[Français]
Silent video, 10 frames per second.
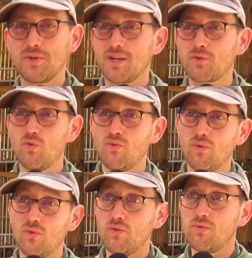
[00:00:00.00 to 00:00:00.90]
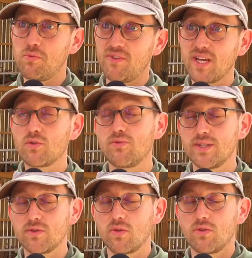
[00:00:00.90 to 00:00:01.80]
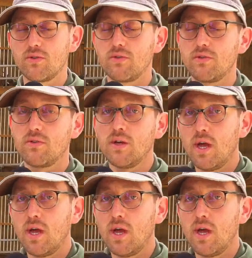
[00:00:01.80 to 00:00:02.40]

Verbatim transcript: les retrouvons, vous pouvez les retrouver sur le,